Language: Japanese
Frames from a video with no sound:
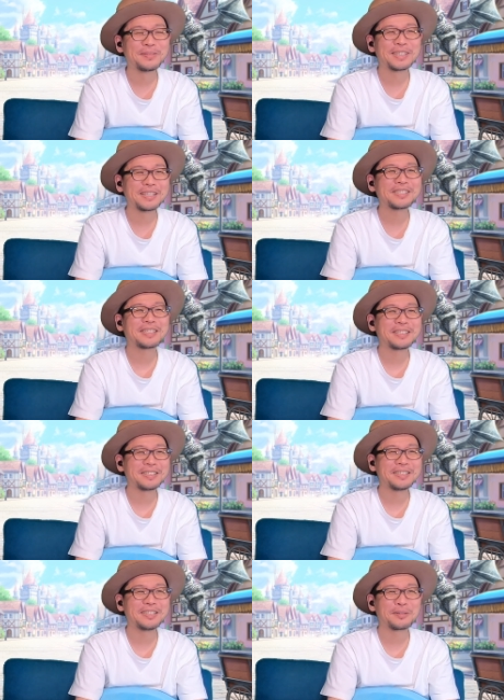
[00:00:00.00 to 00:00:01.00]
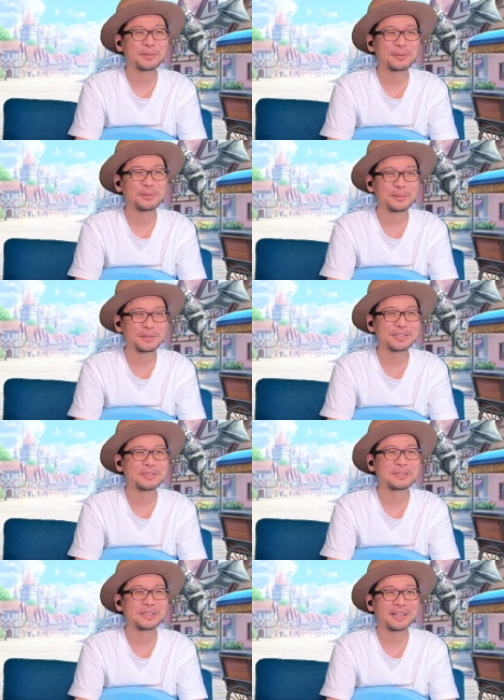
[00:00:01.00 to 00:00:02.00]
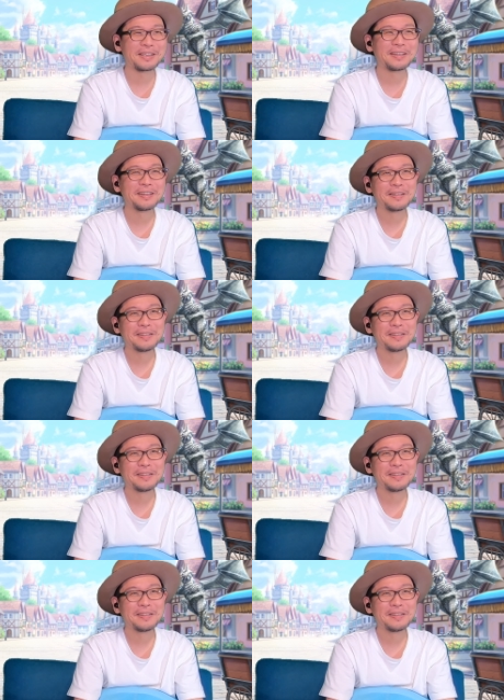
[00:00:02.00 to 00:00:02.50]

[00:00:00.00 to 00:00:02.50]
まあ確かにいい心の持ち主だね。